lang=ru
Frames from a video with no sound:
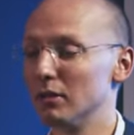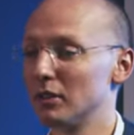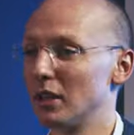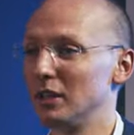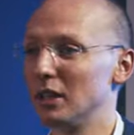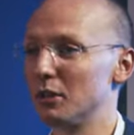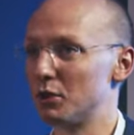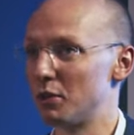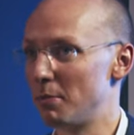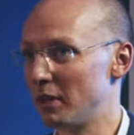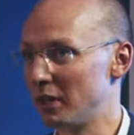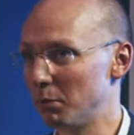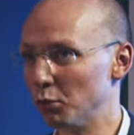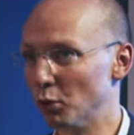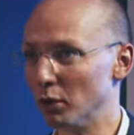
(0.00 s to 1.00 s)
когда тебя
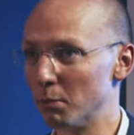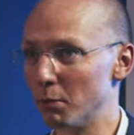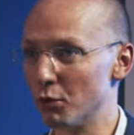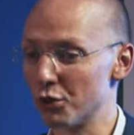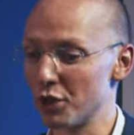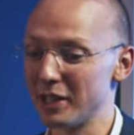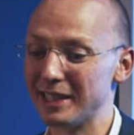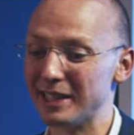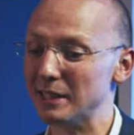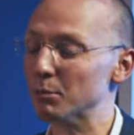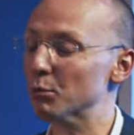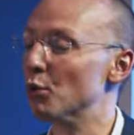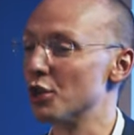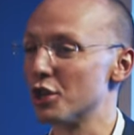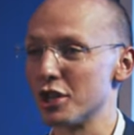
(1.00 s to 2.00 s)
гипнолог погружает, ты
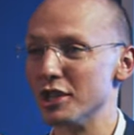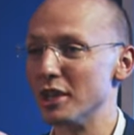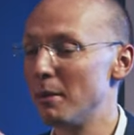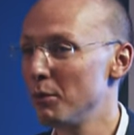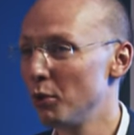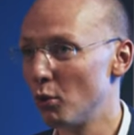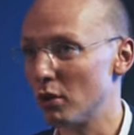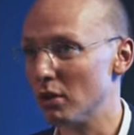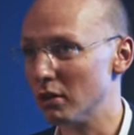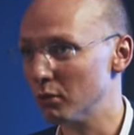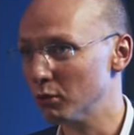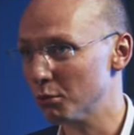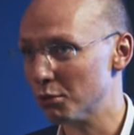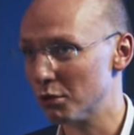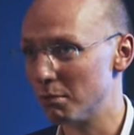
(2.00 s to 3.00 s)
можешь намного
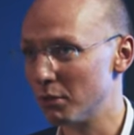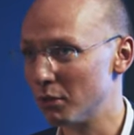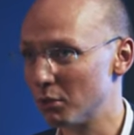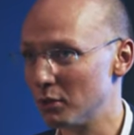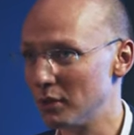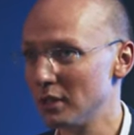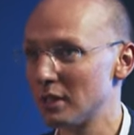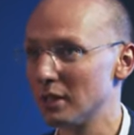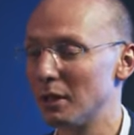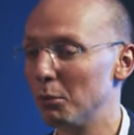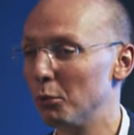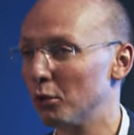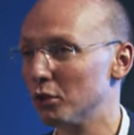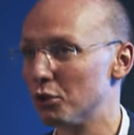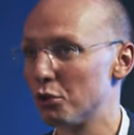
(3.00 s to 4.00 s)
глубже погрузиться, намного